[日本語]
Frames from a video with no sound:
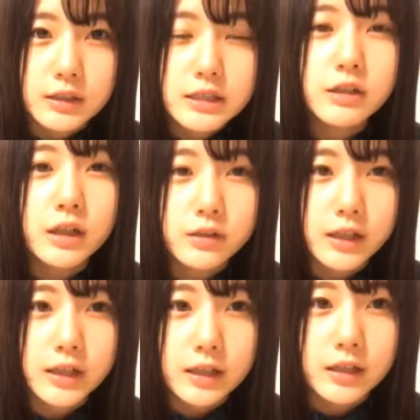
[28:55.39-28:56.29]
1週間ぐ
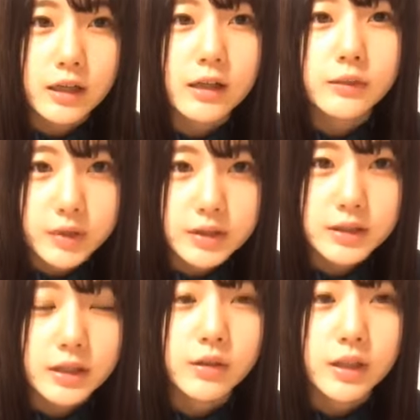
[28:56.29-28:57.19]
らいかかりま
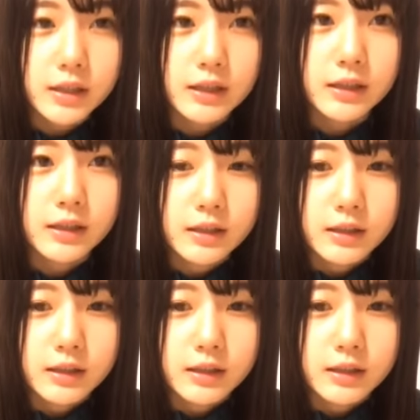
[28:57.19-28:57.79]
すって言われて